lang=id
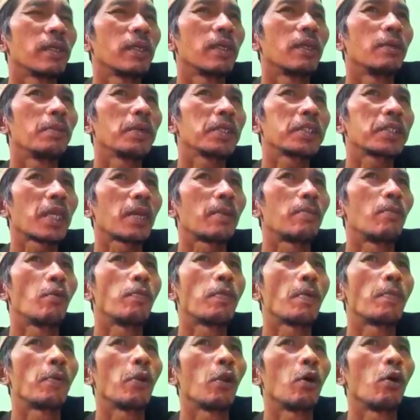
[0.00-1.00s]
Iya, mas saya
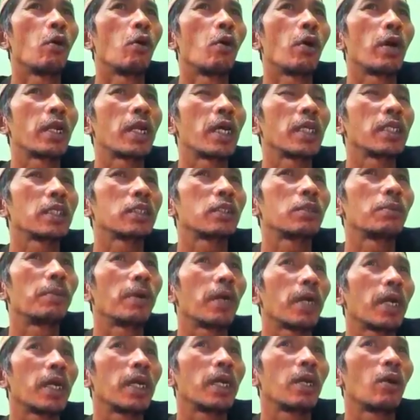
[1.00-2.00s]
mau pepelongoan aja
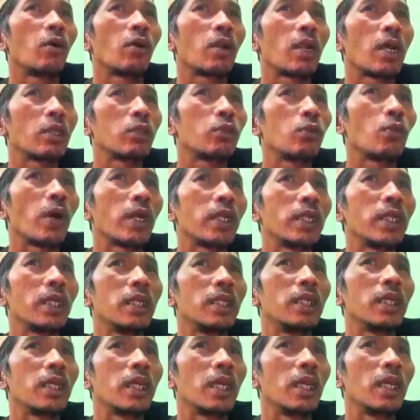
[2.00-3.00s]
sebagai orang tua
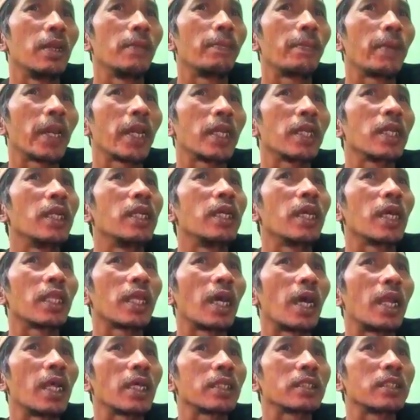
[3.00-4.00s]
didik ini pengen
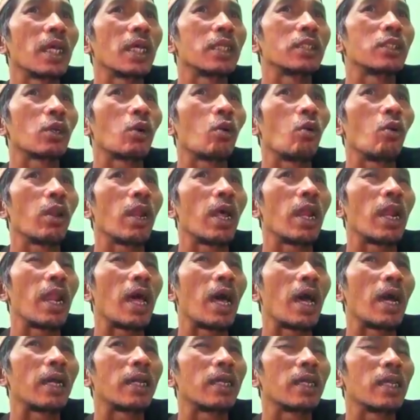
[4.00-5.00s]
ngelihat anak saya sekolah
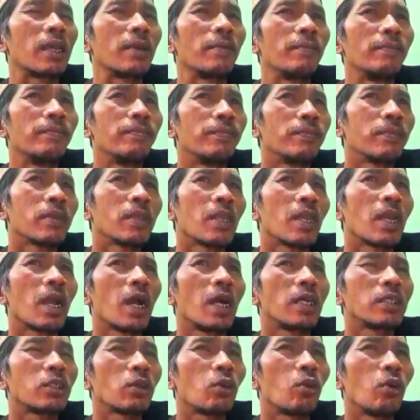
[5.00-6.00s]
lagi.
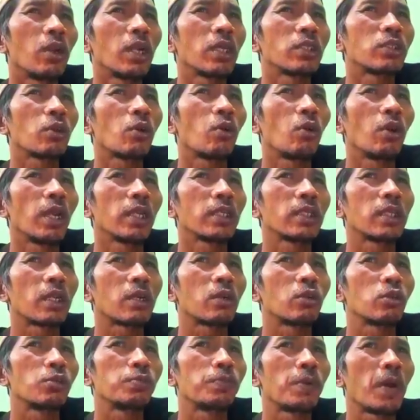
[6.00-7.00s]
Nggak sekolah-sekolah
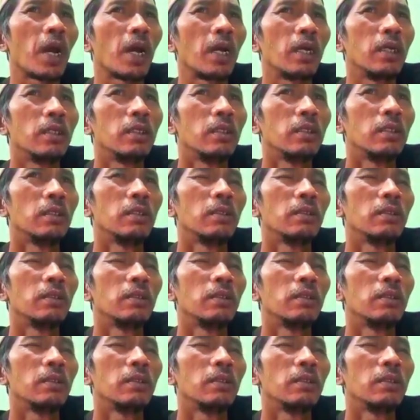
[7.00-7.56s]
terus, Pak.